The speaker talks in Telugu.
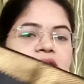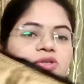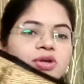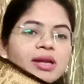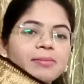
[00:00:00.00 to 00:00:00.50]

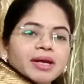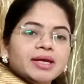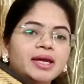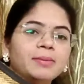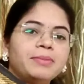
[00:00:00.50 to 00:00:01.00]
సో ఇలా
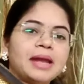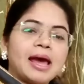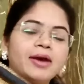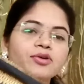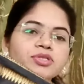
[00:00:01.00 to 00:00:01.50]
మనకి
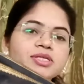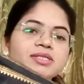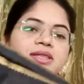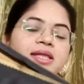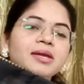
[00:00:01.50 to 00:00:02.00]
బ్లాక్
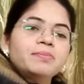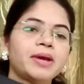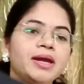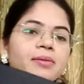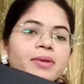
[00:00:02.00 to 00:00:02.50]
వచ్చేసి
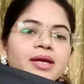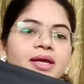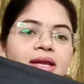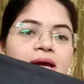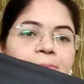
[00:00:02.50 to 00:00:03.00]
దీనిపైన
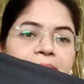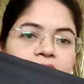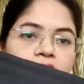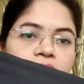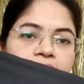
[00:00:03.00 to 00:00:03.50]
మనకి ఇలా
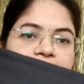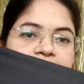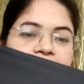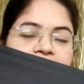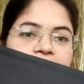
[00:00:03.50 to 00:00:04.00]
పీకాక్
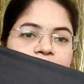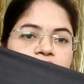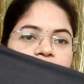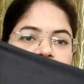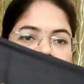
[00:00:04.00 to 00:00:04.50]
డిజైన్ అయితే
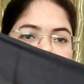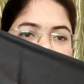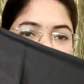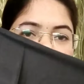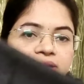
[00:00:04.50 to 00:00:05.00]

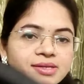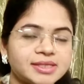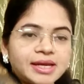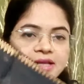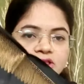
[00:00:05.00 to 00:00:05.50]
వస్తుందండి
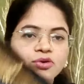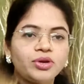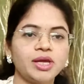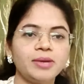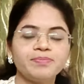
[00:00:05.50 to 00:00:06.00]

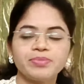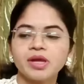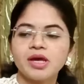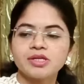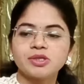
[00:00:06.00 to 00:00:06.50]
జరీతోని
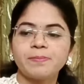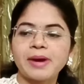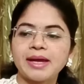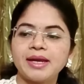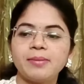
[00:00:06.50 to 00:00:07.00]
సో
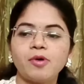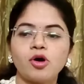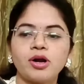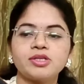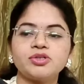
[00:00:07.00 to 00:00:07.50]
పైన
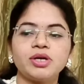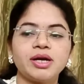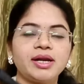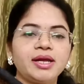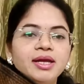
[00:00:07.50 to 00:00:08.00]
బార్డర్
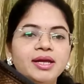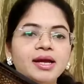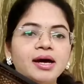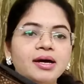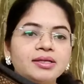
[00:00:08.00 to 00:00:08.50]
చూడండి
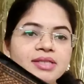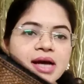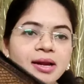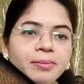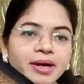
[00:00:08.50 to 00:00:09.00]
ఇలా
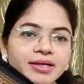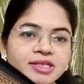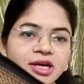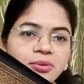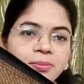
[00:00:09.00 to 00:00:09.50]
చాలా బాగా
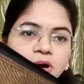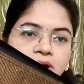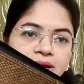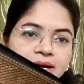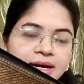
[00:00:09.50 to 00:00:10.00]
ఇచ్చారు
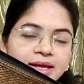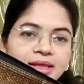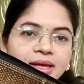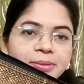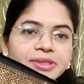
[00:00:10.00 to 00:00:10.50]
బార్డర్
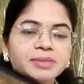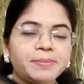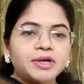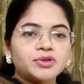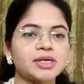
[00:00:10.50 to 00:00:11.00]
అనేది మంచి
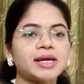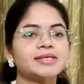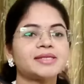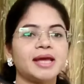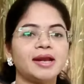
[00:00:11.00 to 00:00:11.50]
పట్టు
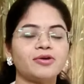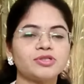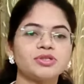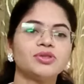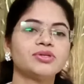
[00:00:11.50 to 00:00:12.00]
శారీస్కి ఎలా
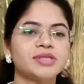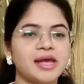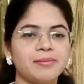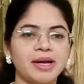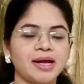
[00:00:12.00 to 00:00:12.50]
వస్తుందో
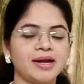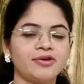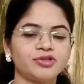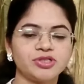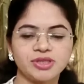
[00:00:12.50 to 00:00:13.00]
సేమ్ అలానే
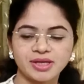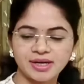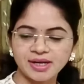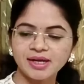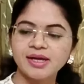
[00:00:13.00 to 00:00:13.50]

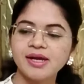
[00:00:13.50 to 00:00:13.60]
వచ్చిందండి